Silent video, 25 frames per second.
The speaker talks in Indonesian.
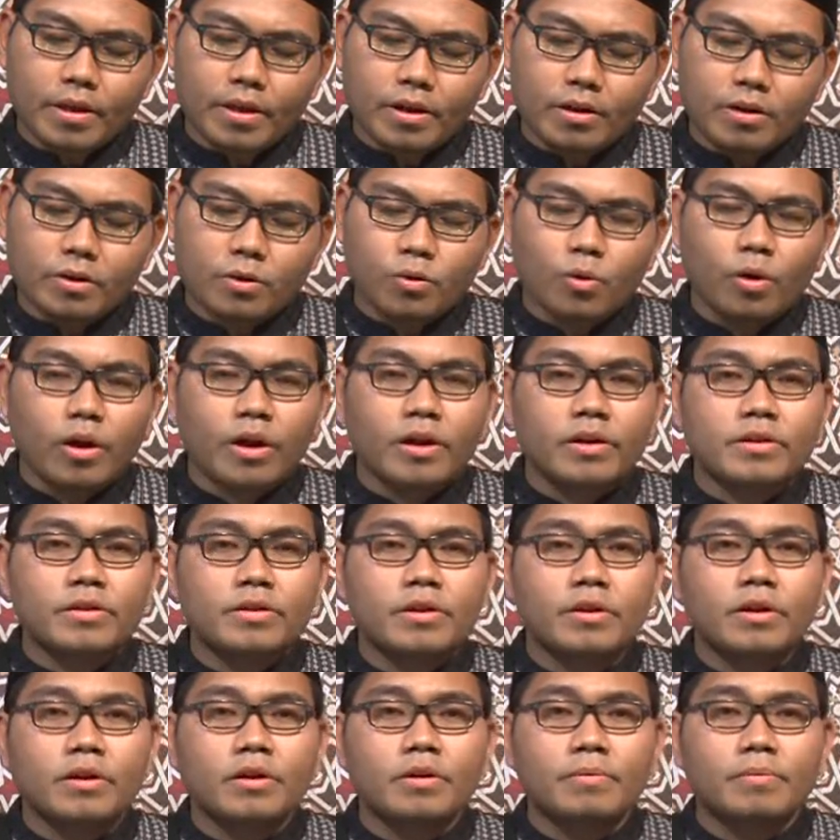
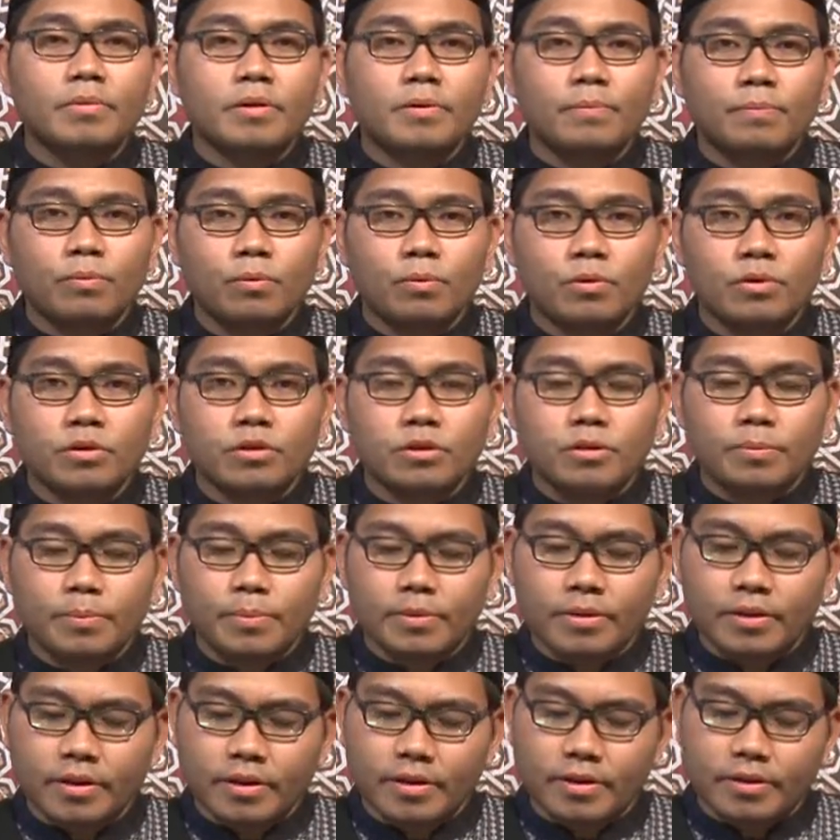doanya berbunyi
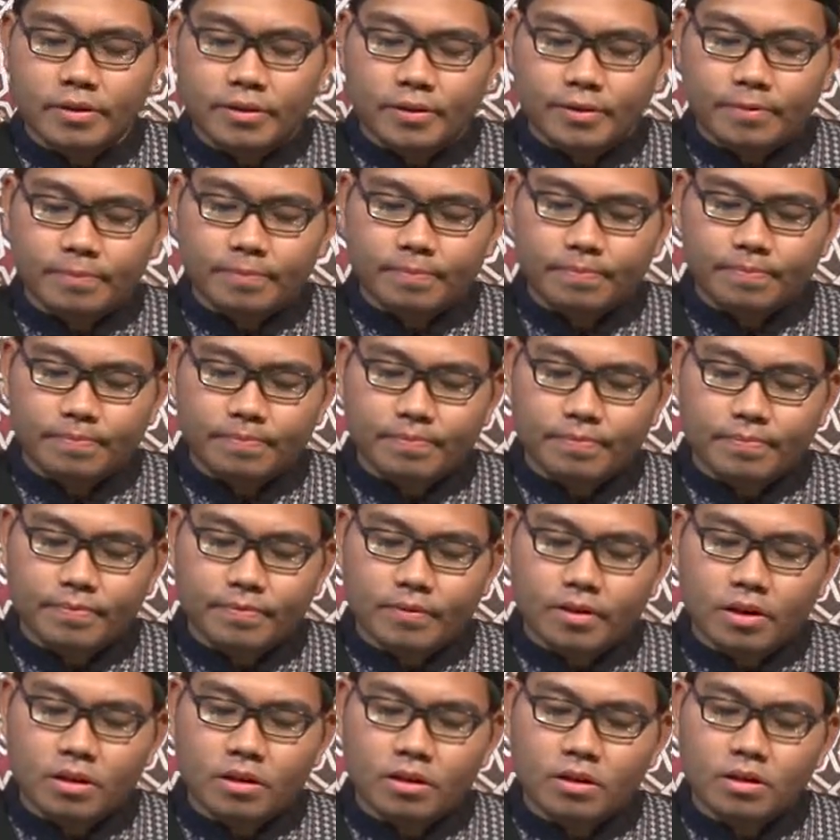seperti ini
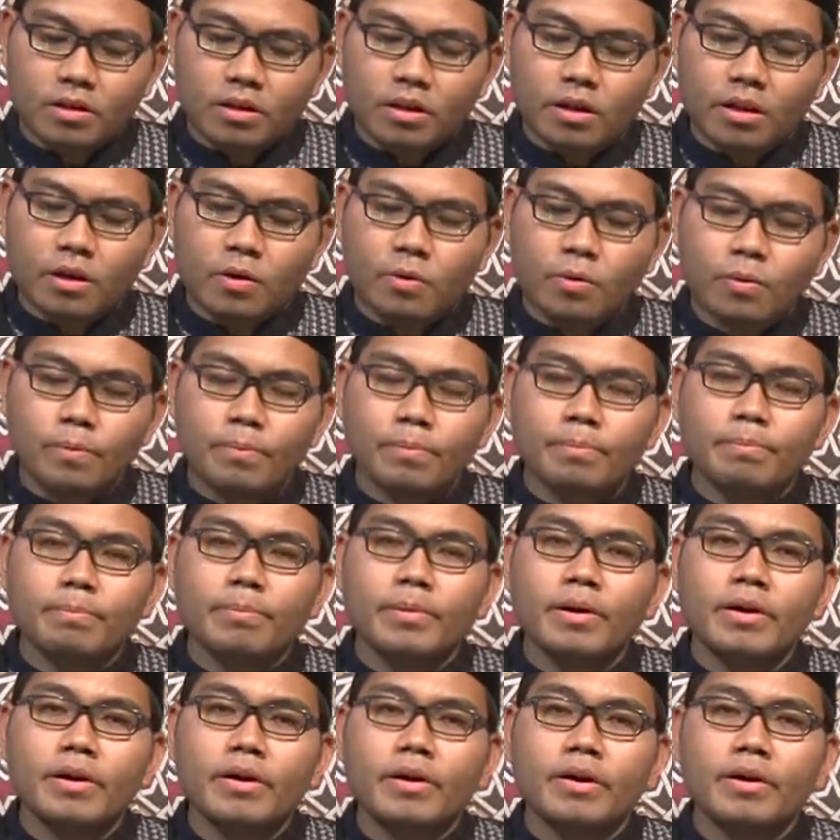
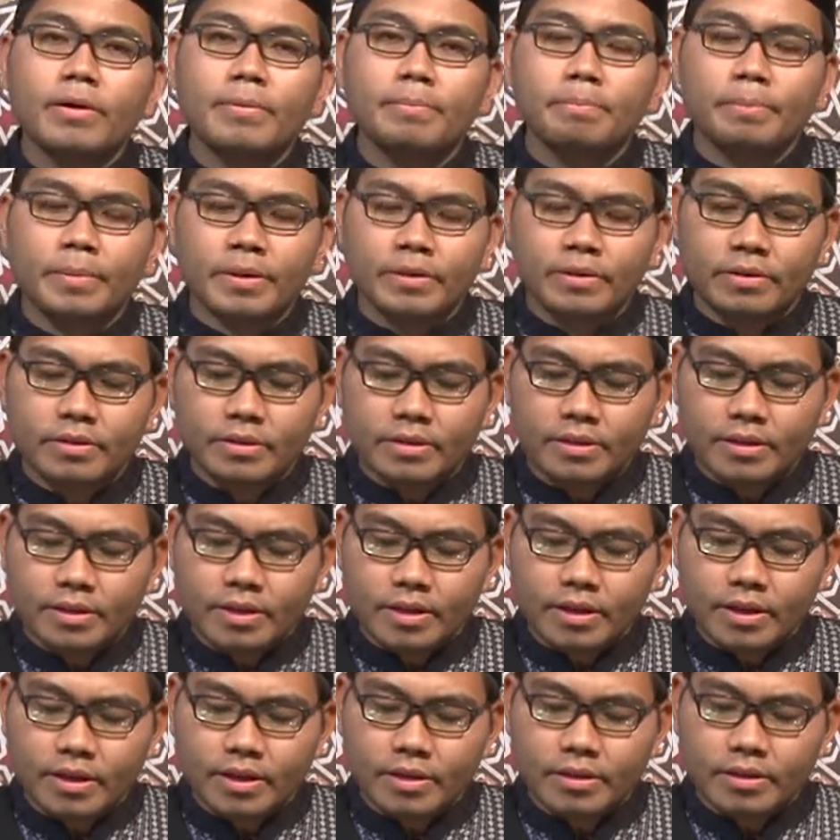Allahumma
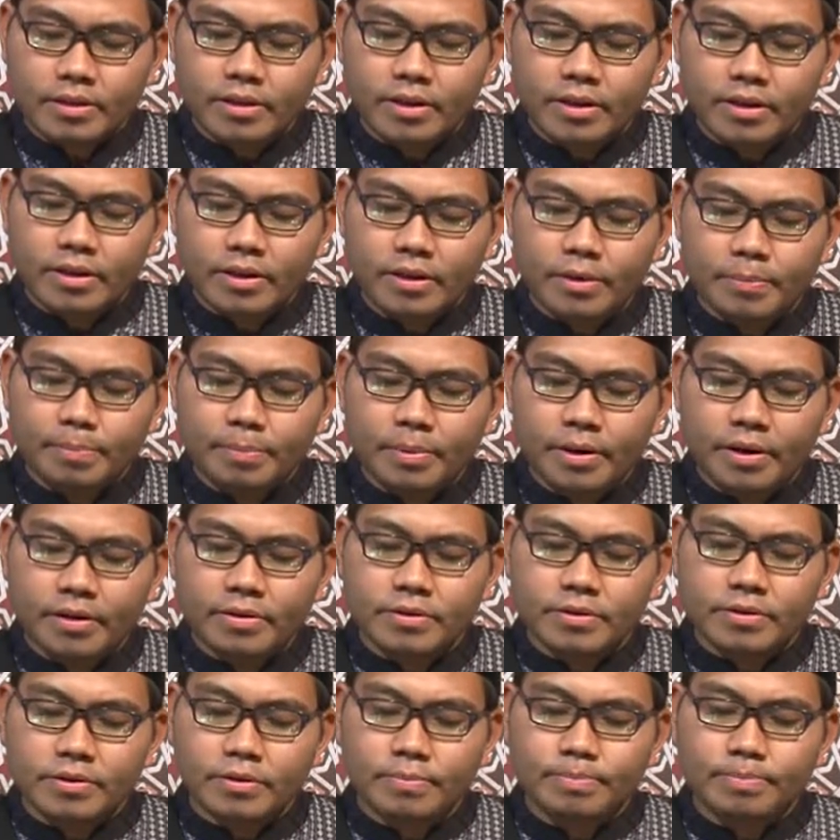matti'na bi
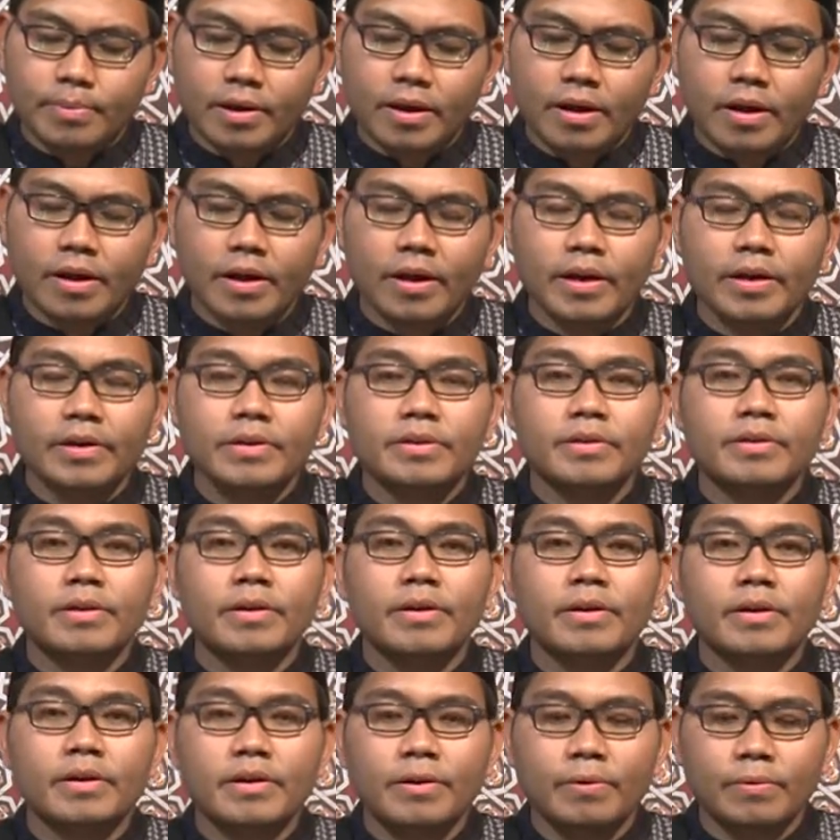
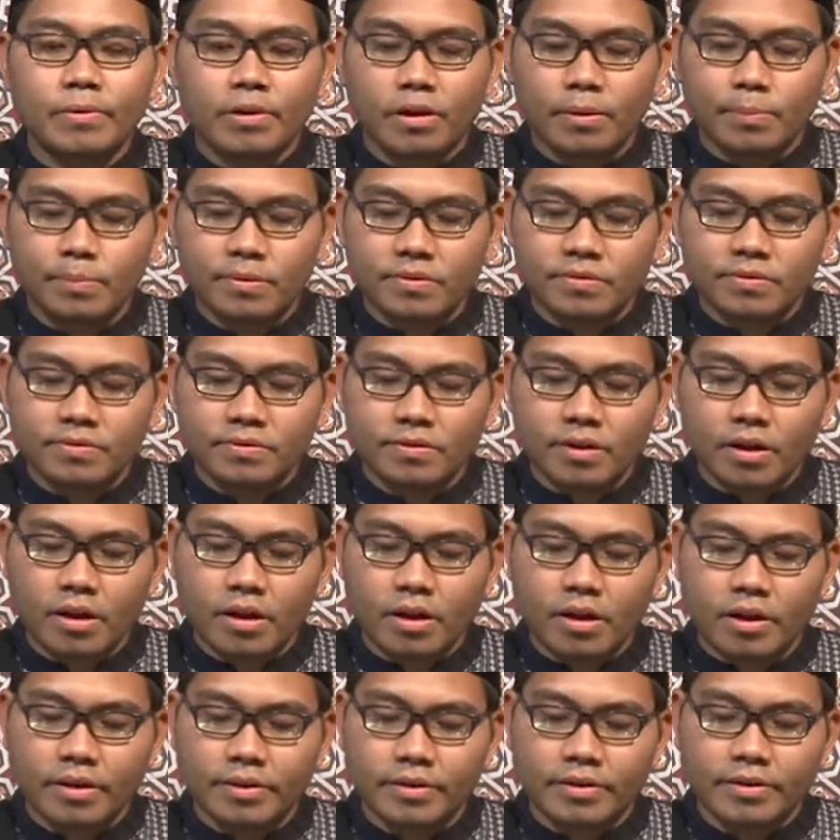asma'ina wa
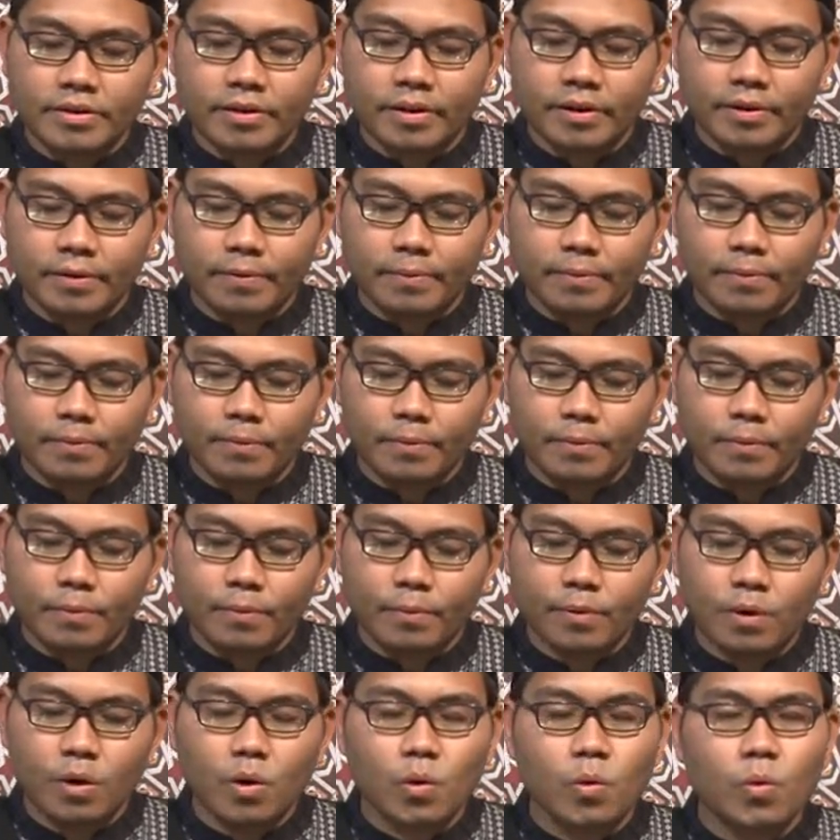absarina wa
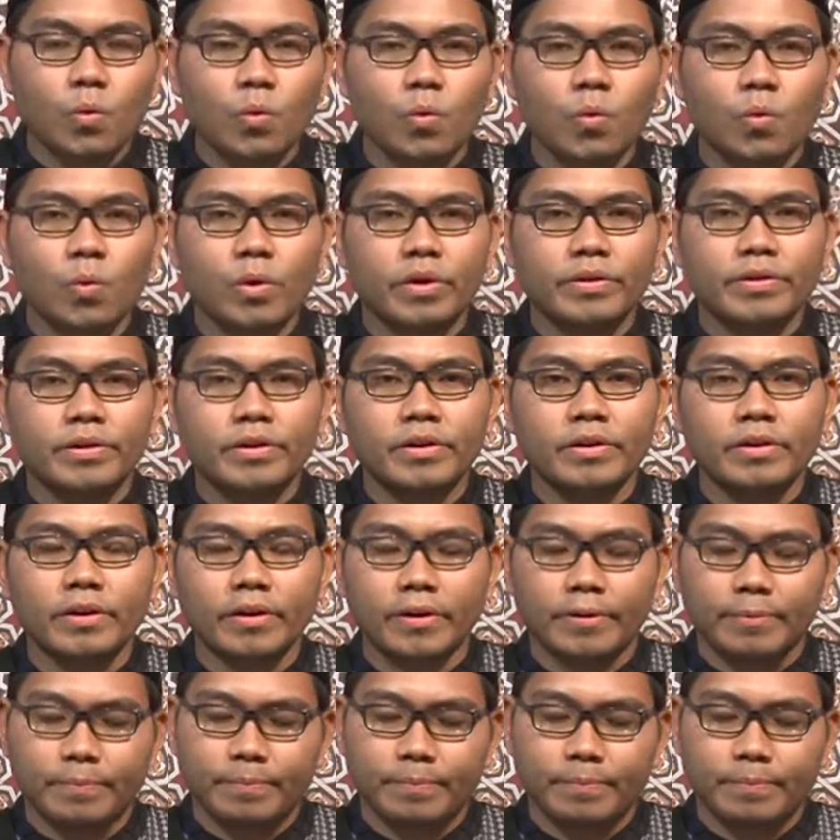quwwatina